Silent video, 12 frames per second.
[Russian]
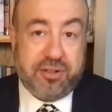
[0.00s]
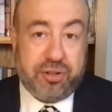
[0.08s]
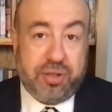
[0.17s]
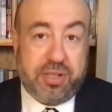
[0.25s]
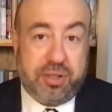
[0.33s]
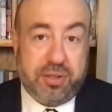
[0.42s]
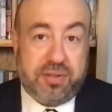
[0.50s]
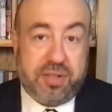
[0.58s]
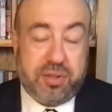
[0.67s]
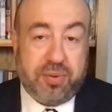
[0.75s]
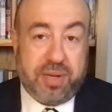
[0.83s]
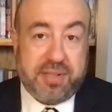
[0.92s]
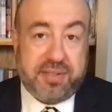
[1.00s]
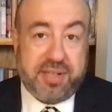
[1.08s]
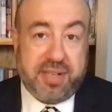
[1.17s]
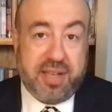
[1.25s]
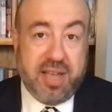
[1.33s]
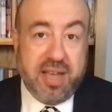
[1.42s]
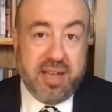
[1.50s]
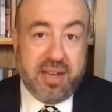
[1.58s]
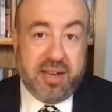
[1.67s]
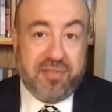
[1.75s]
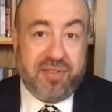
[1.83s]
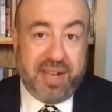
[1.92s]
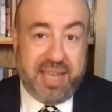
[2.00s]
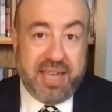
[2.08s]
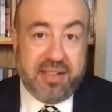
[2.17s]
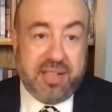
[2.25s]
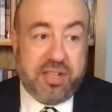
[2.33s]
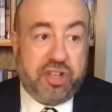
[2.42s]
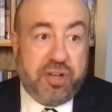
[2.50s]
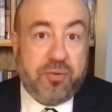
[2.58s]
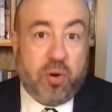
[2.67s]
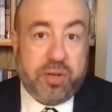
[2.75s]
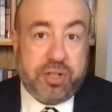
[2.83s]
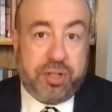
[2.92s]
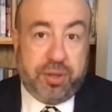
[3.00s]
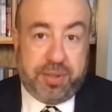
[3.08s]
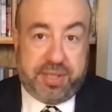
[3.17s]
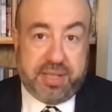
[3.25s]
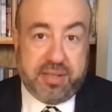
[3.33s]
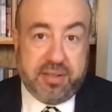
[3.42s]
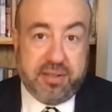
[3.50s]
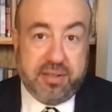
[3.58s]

что идет ситуация а, военная, чего вы ждете?